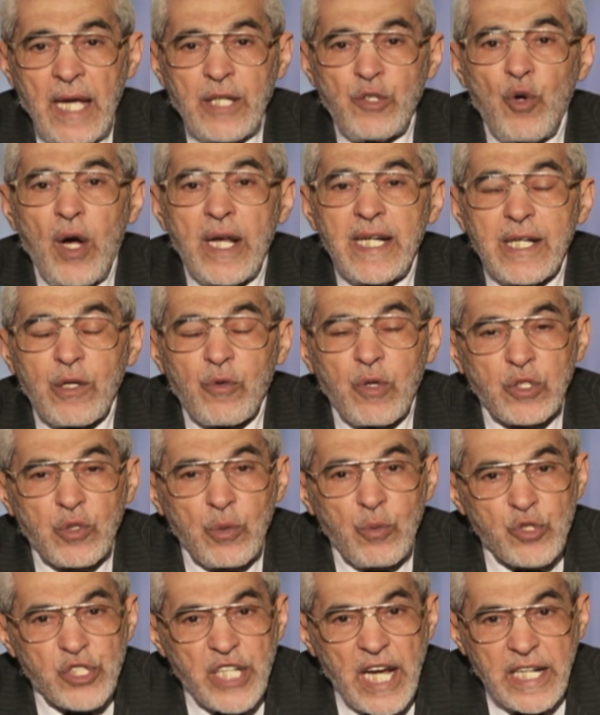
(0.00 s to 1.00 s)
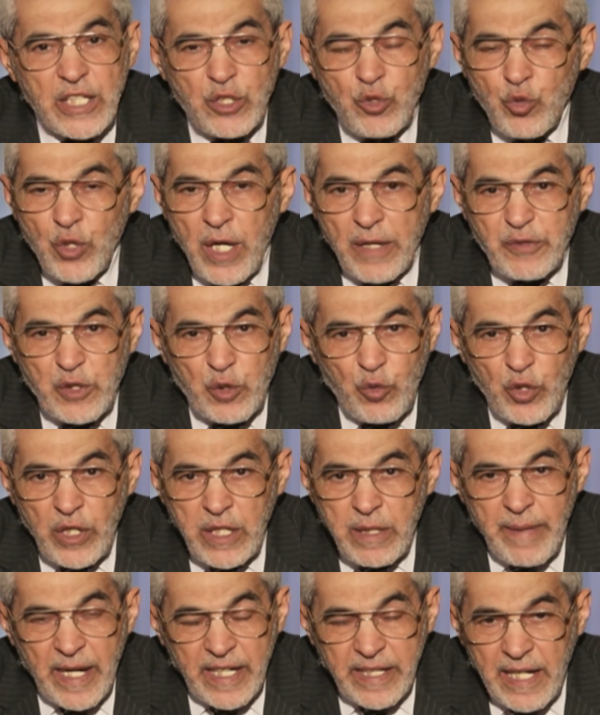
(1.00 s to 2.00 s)
ايها الاخوه المشاهدون في
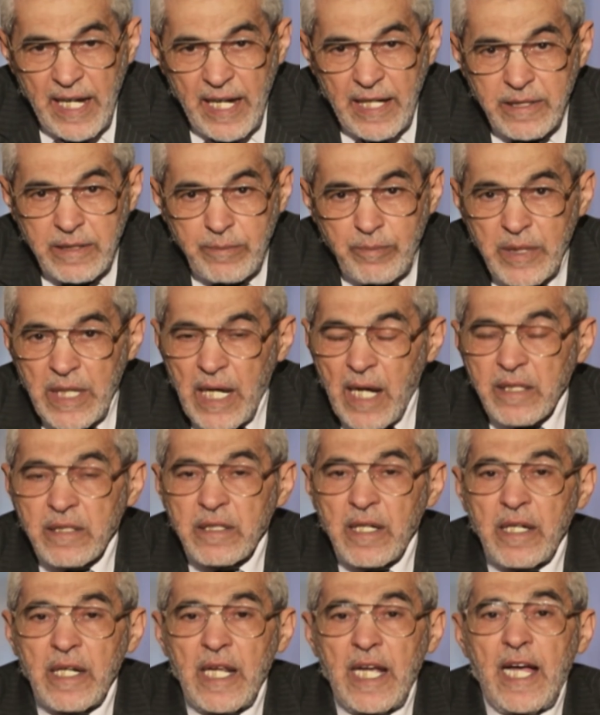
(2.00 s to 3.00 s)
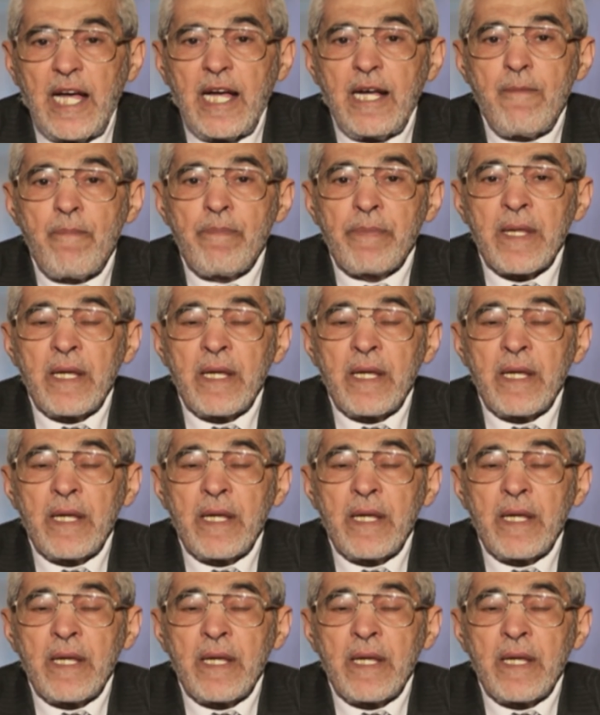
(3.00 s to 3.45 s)
كل مكان من ارض الله